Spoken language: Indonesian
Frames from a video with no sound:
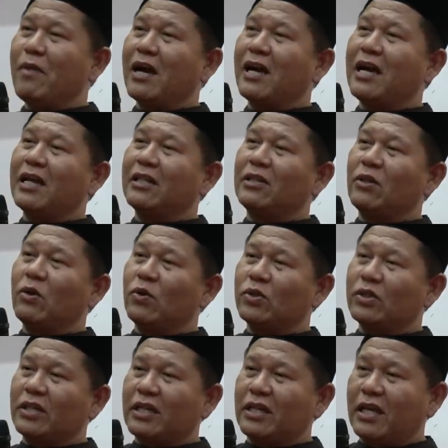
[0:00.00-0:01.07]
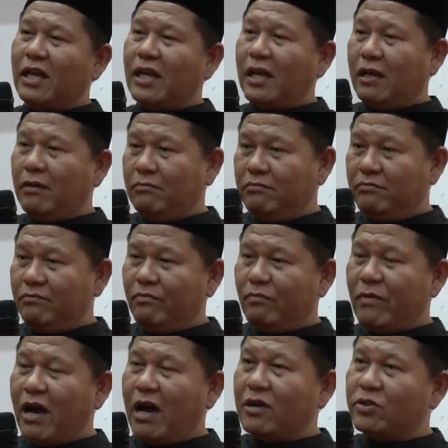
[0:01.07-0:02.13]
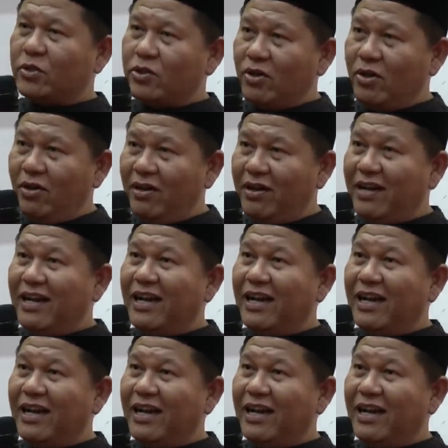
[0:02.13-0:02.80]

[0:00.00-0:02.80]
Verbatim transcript: Makkah terus ke Aqsa,